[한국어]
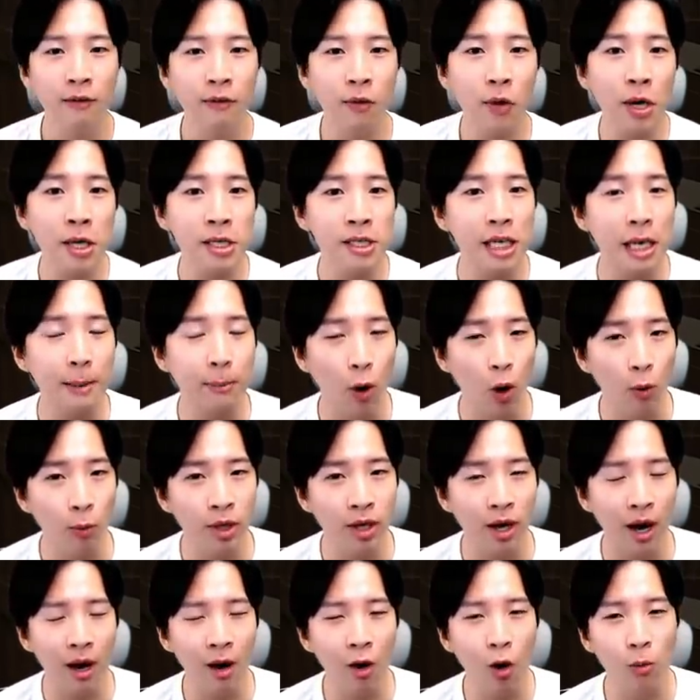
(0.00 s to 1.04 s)
포렌식의
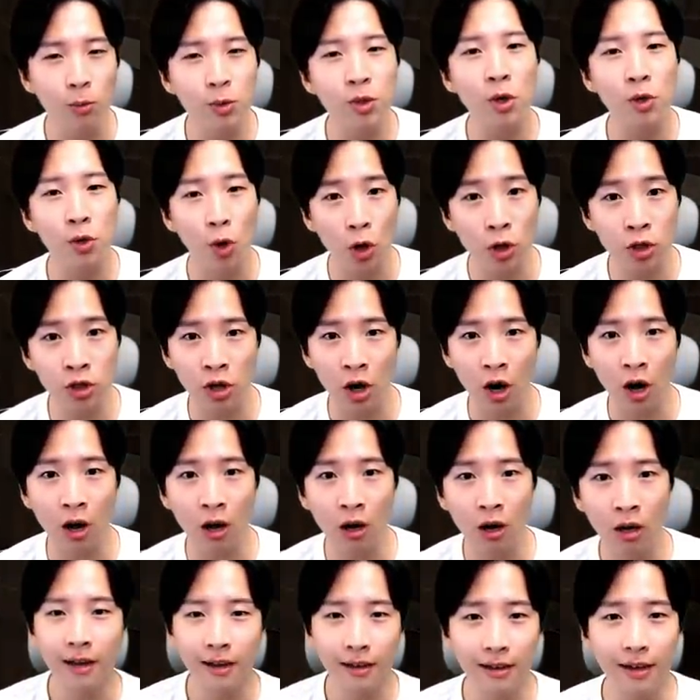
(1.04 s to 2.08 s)
범위가 엄청
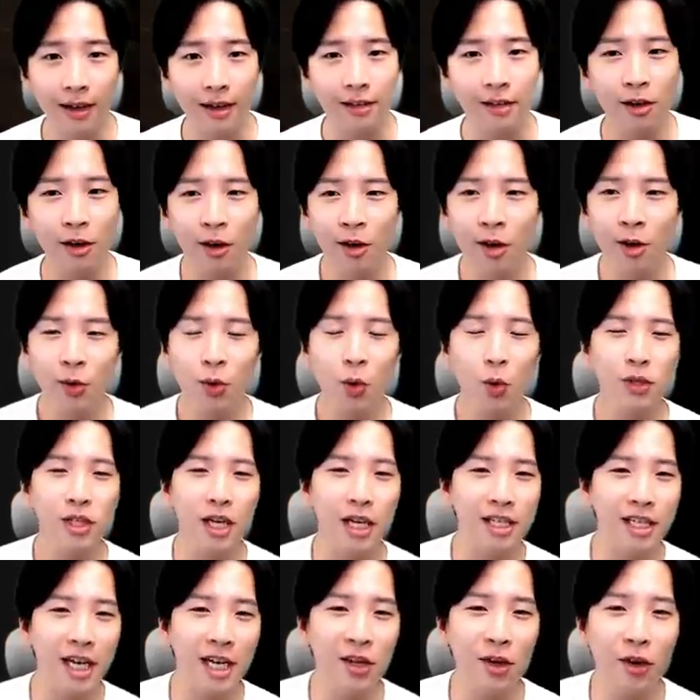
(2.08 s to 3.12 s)
넓죠? 그래서 또
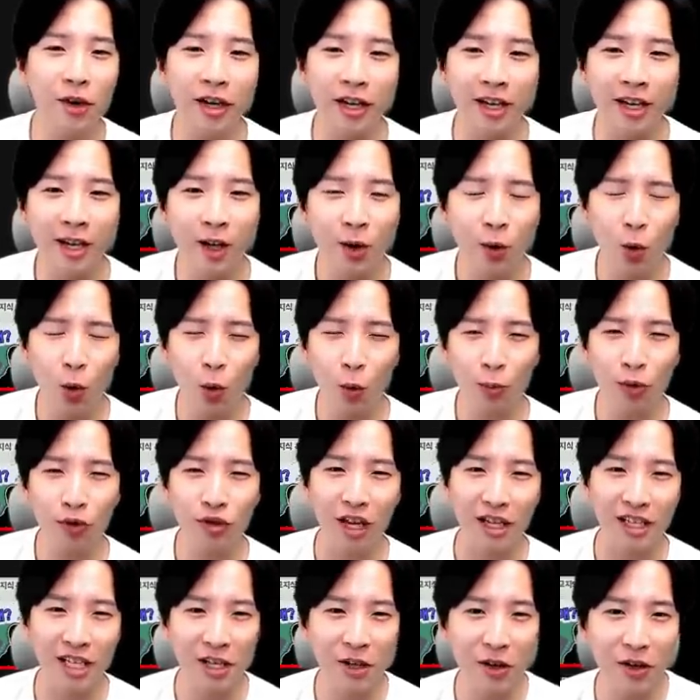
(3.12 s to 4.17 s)
제 채널이
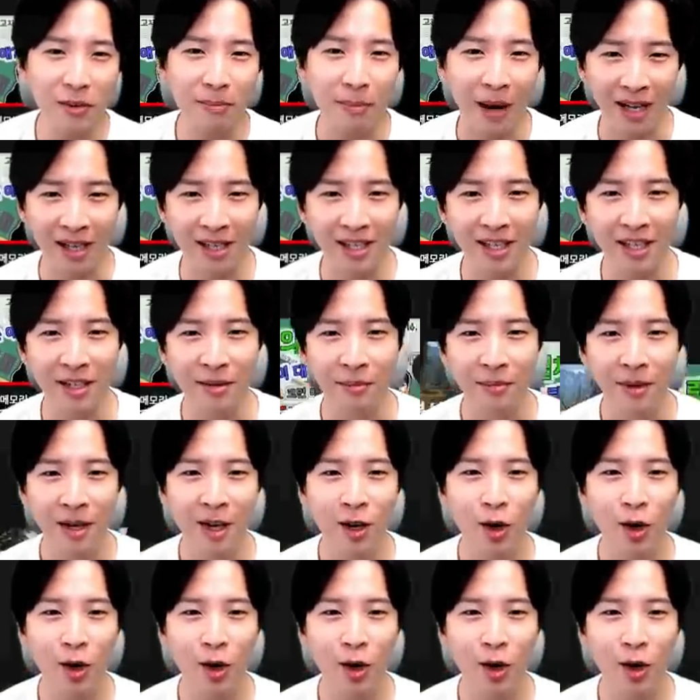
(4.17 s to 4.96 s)
컴퓨터 채널인 만큼